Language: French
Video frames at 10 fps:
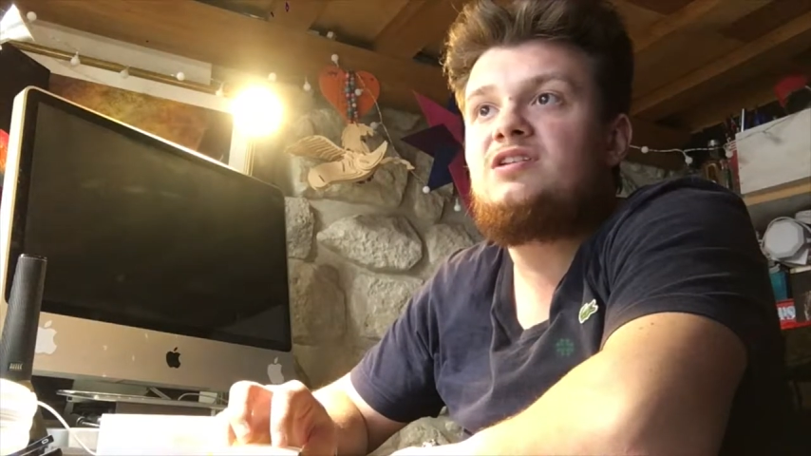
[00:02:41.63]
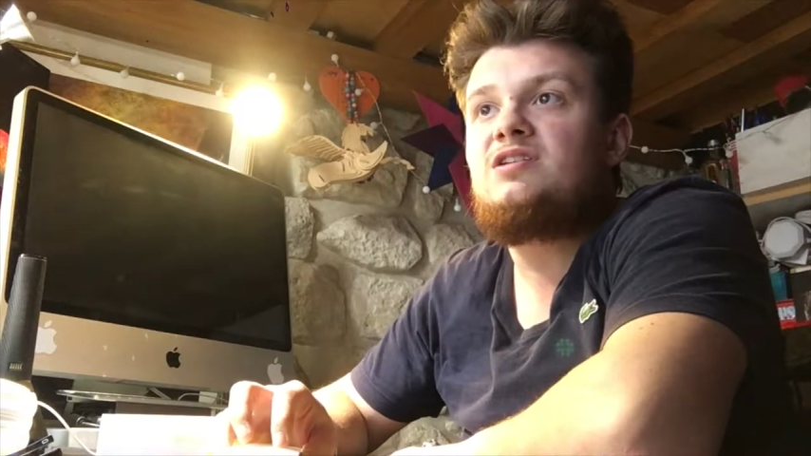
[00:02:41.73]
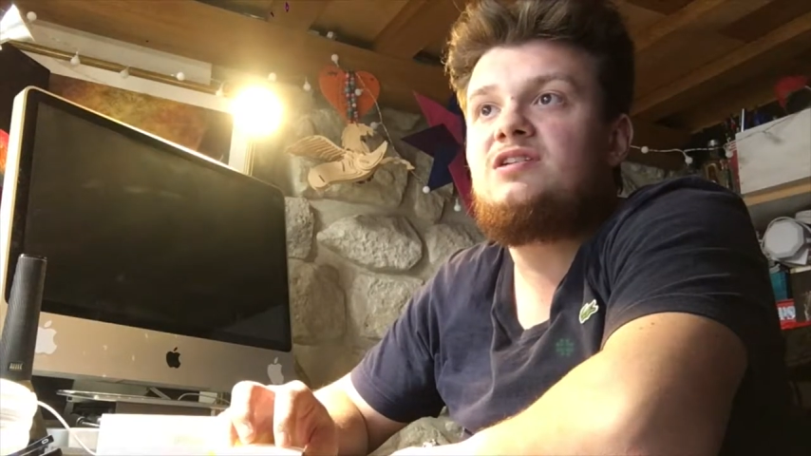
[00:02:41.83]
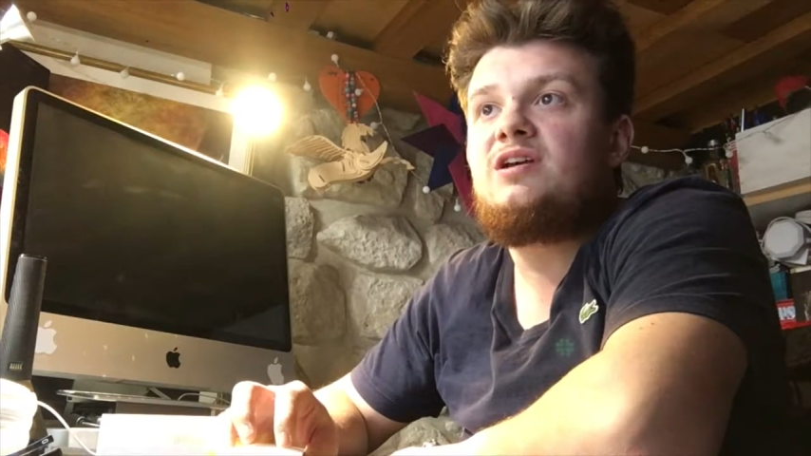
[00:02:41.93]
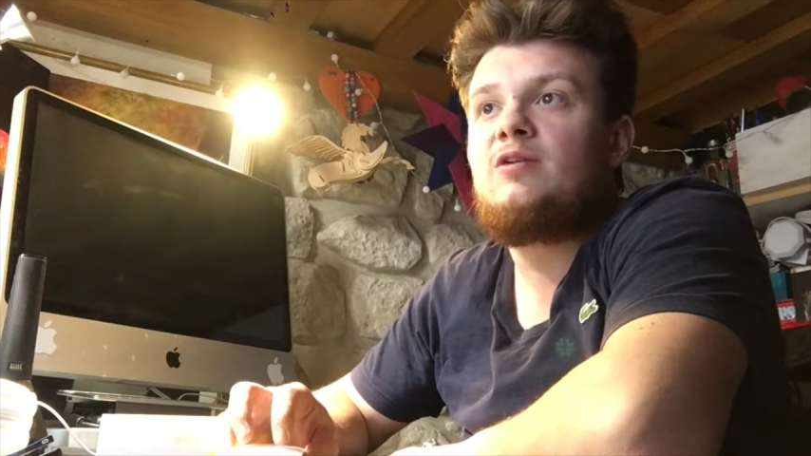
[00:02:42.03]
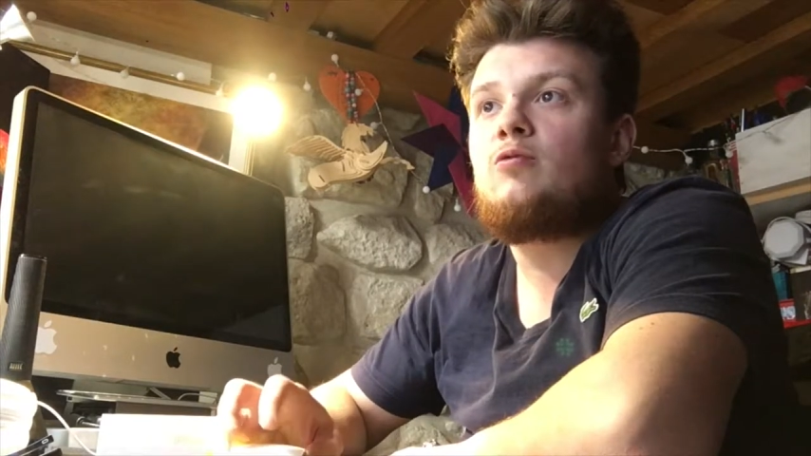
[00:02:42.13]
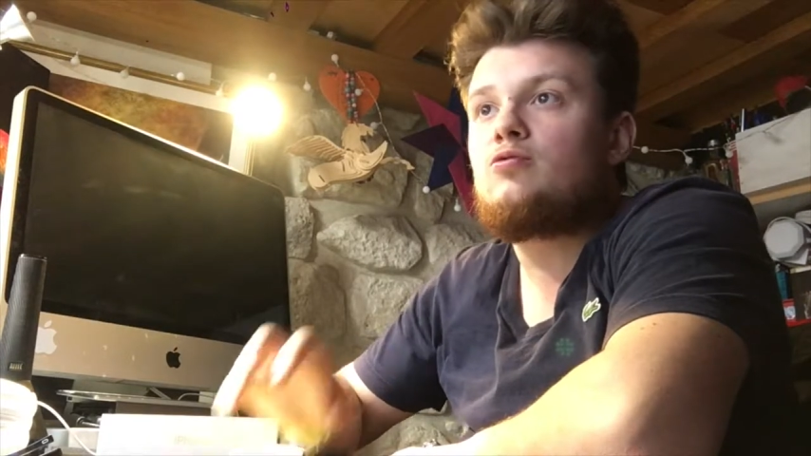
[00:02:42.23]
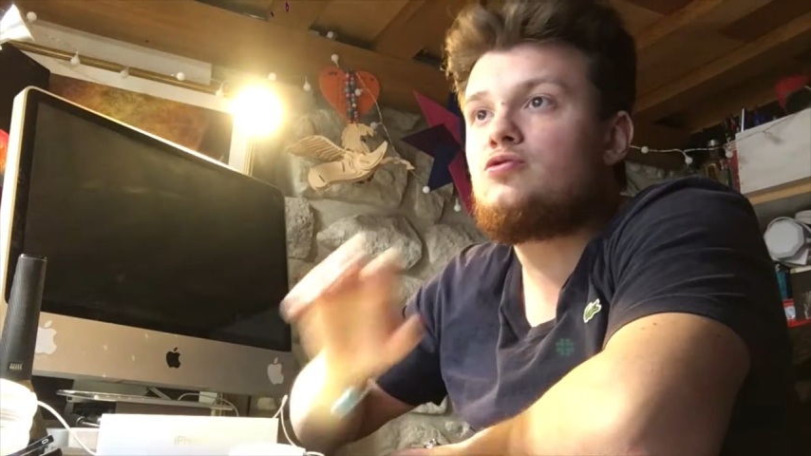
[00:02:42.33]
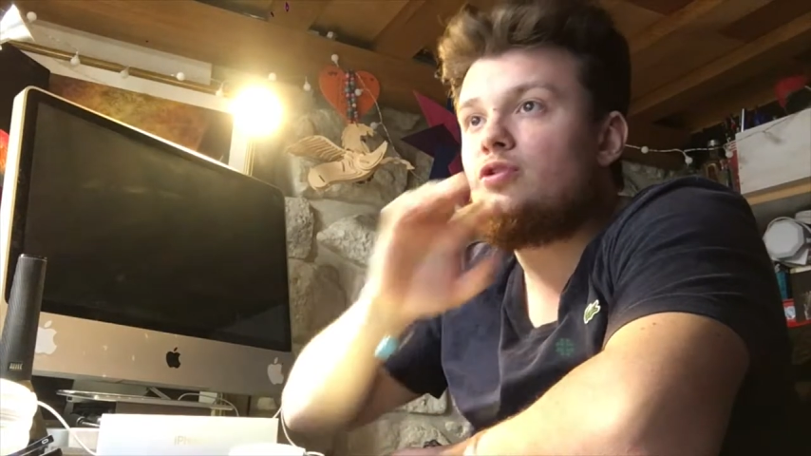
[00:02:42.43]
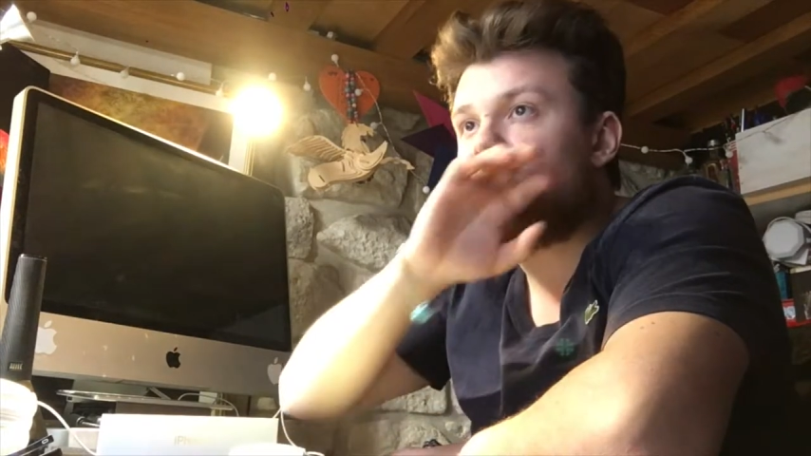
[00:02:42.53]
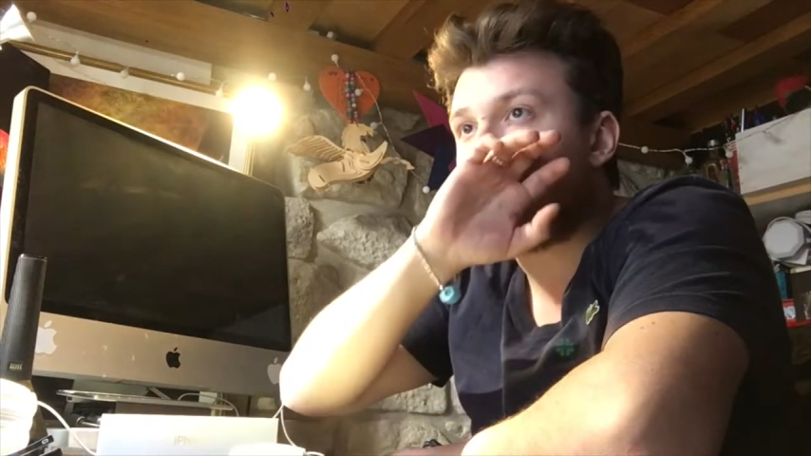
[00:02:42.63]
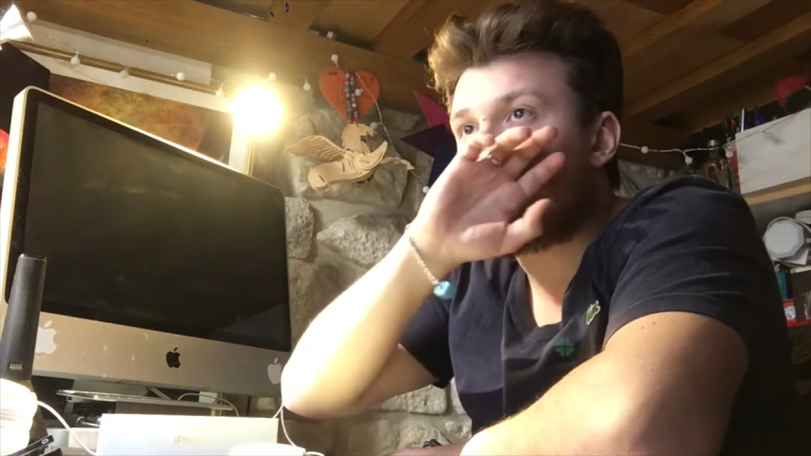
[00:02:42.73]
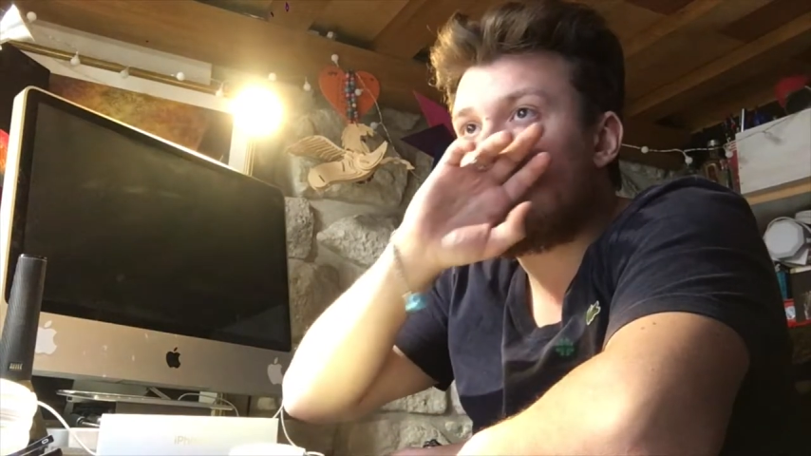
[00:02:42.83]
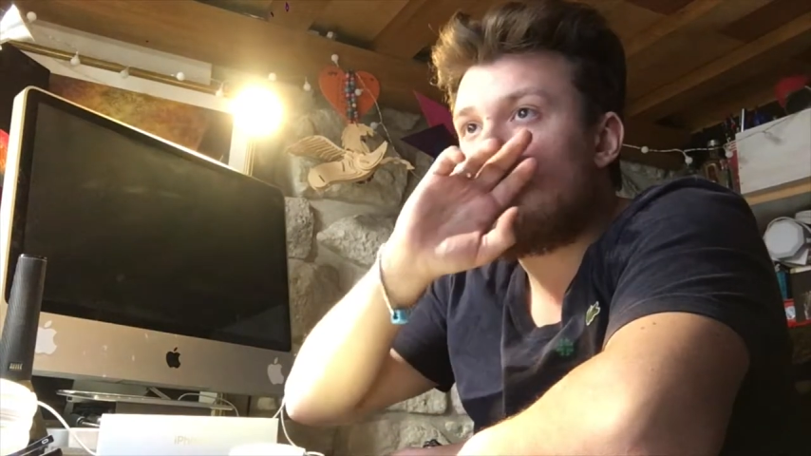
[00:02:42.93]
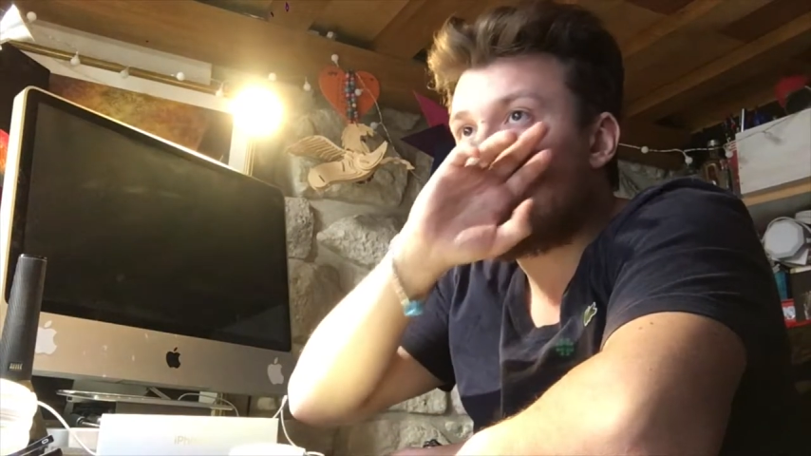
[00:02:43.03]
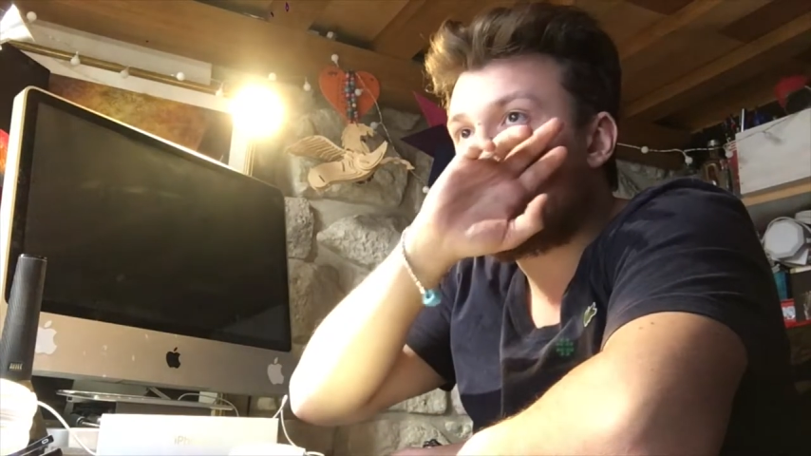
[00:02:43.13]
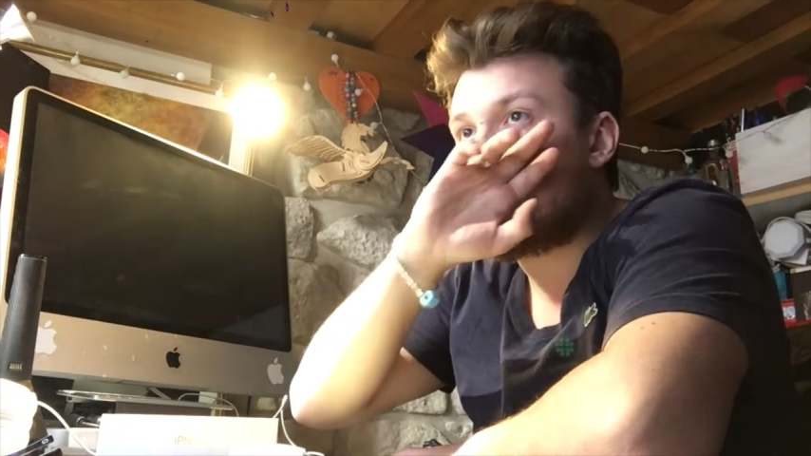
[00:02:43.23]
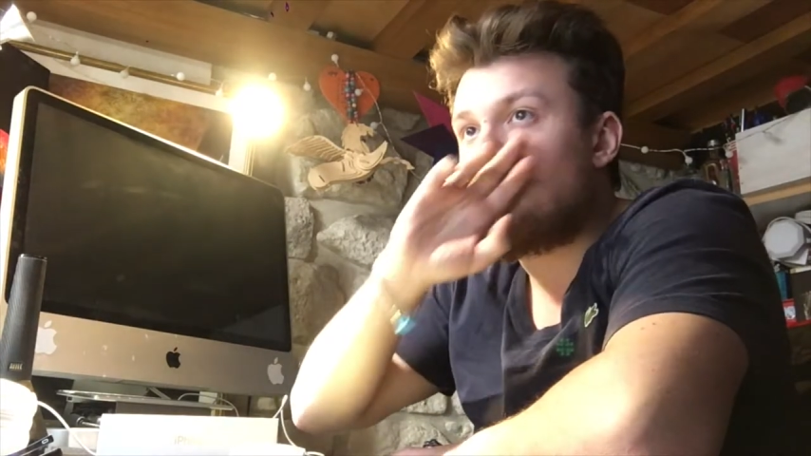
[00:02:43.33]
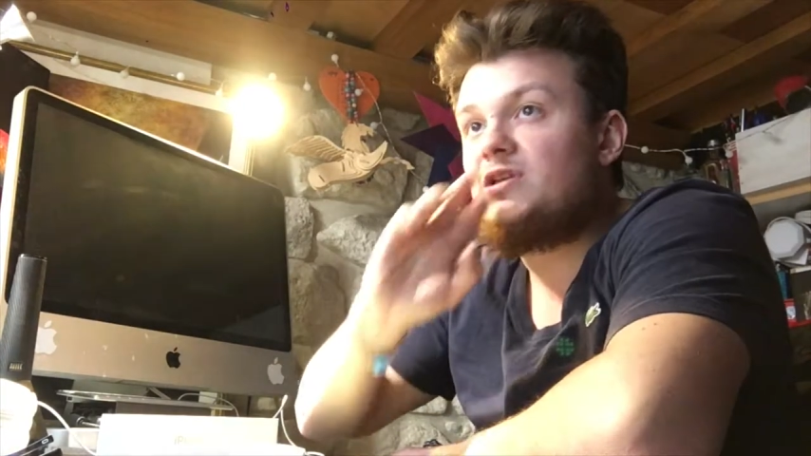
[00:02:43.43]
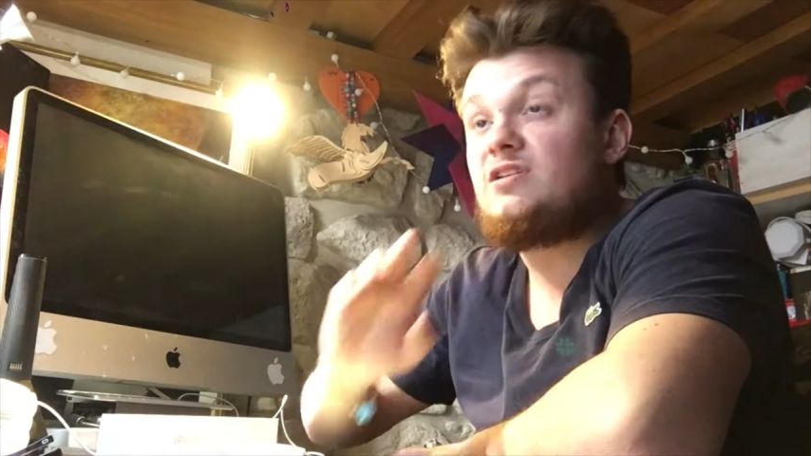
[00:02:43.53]
11h23 pour
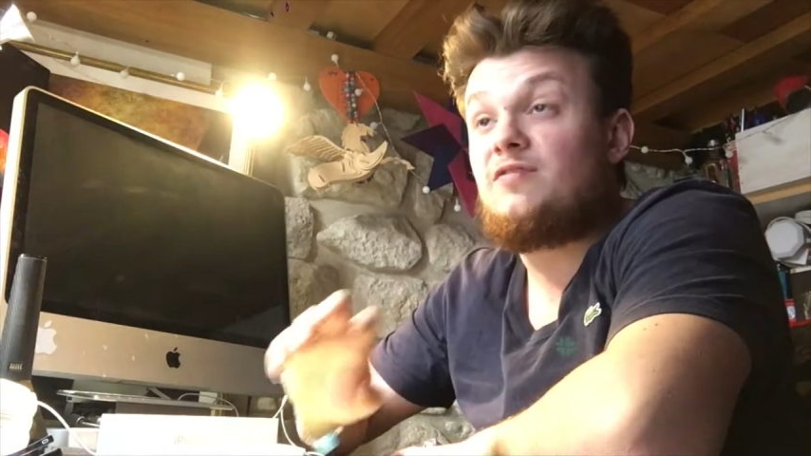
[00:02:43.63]
le 8,